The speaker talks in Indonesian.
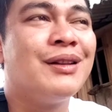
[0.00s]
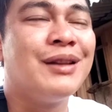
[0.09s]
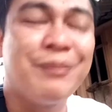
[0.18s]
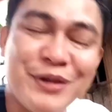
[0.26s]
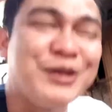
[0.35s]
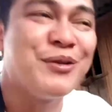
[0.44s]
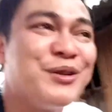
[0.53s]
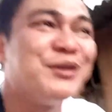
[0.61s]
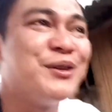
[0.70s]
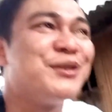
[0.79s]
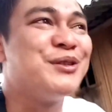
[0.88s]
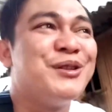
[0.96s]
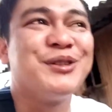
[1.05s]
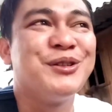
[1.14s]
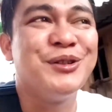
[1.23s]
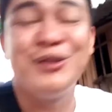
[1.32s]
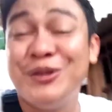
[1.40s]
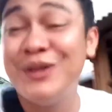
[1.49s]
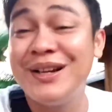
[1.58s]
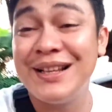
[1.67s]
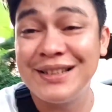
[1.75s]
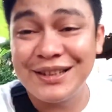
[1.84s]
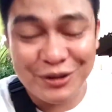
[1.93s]
tapi seru-seru seru-seru
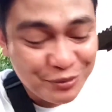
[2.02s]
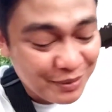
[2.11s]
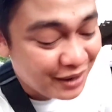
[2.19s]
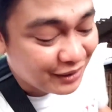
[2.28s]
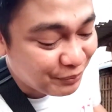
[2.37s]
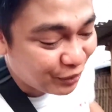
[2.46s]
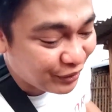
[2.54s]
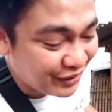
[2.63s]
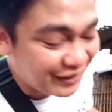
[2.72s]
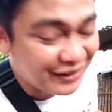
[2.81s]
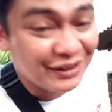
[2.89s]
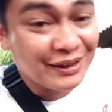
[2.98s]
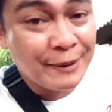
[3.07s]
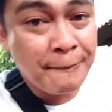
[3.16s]
juga sih seru banget pokoknya di